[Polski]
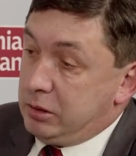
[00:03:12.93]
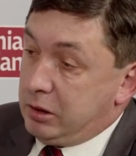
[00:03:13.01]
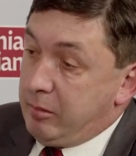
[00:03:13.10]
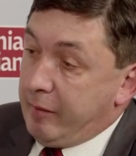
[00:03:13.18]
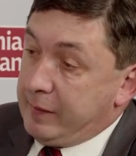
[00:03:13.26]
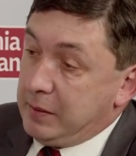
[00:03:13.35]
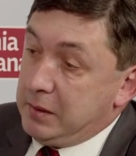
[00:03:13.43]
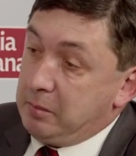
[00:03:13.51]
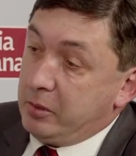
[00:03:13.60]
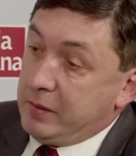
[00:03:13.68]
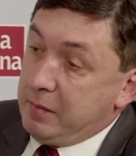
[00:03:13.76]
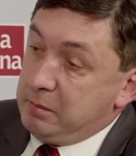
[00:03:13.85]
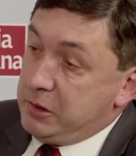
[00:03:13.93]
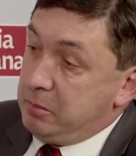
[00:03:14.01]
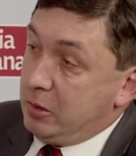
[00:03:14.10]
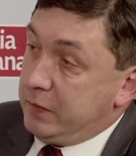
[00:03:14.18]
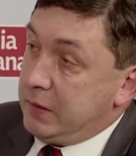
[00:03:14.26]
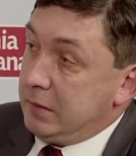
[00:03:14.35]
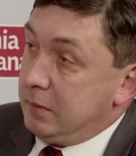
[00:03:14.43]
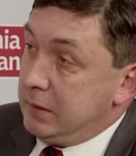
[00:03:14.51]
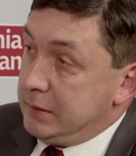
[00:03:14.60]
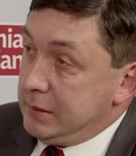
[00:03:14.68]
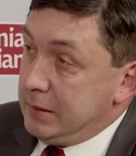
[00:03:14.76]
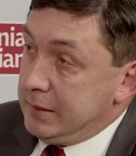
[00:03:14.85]
Trzeba wtedy potępić polskiego
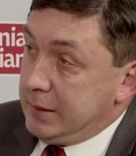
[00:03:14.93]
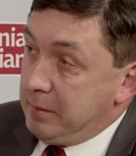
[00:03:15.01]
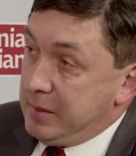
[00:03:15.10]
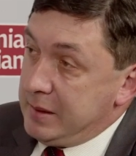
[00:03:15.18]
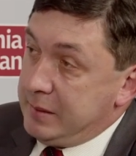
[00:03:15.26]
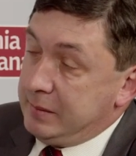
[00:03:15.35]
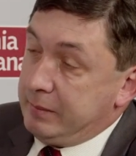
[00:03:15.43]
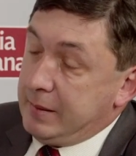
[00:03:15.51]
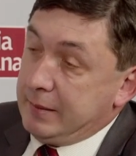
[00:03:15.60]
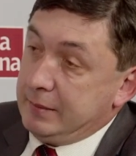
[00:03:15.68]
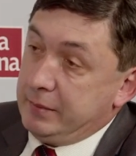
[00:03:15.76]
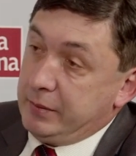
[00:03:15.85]
naczelnika państwa,